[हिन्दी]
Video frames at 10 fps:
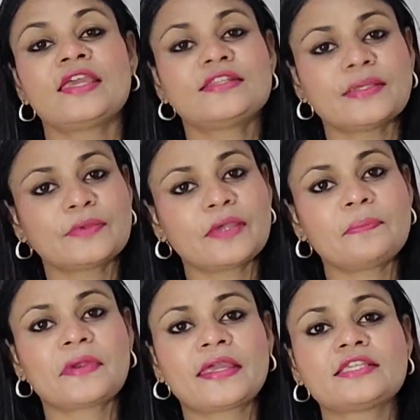इन सब के
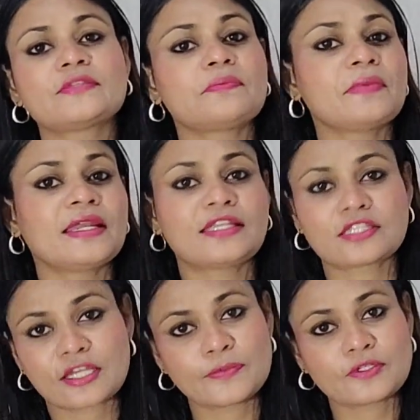प्राइस मैं
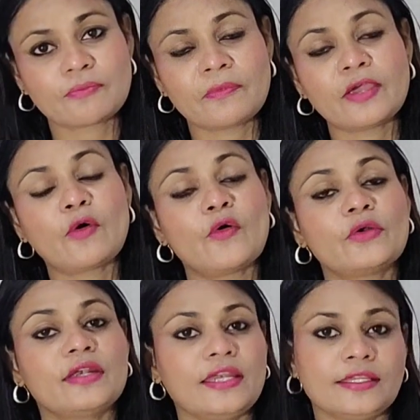डिस्क्रिप्शन में
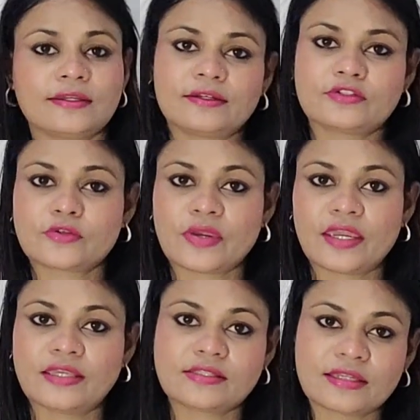और लिंक जो
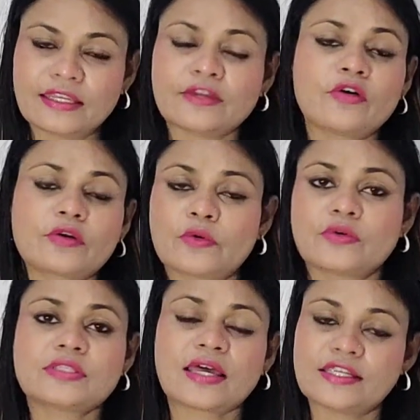है इसके लिंक और
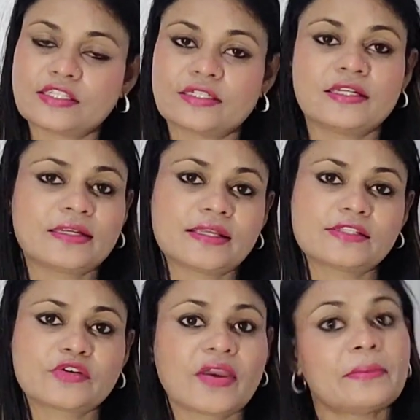कोड सारे
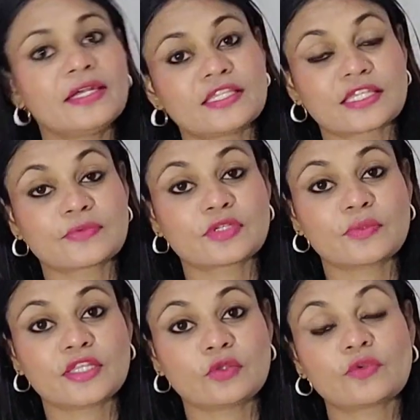डिटेल जो है मैं
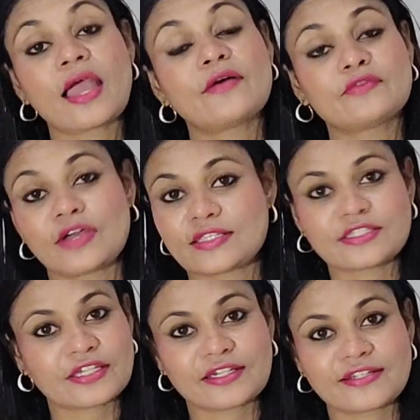डिस्क्रिप्शन में दे दूँगी आप वहाँ
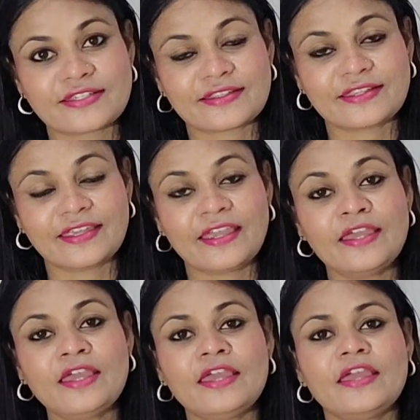से चेक कर सकते
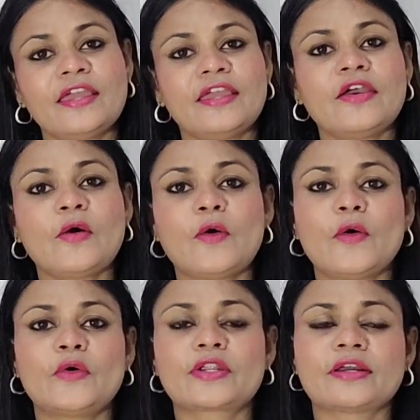हैं है,
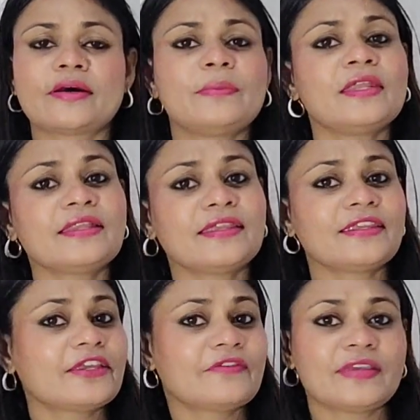और बिना
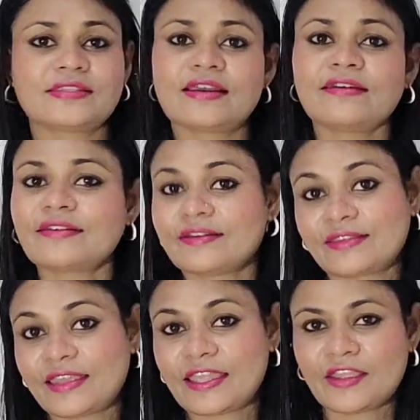देरी के वे स्टार्ट
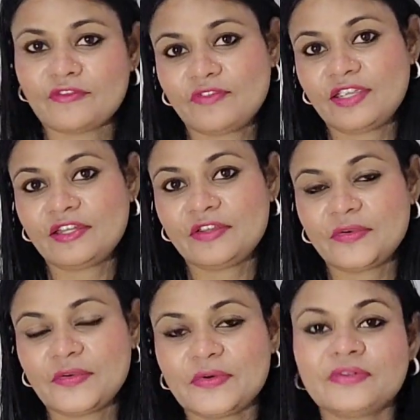करते हैं वीडियो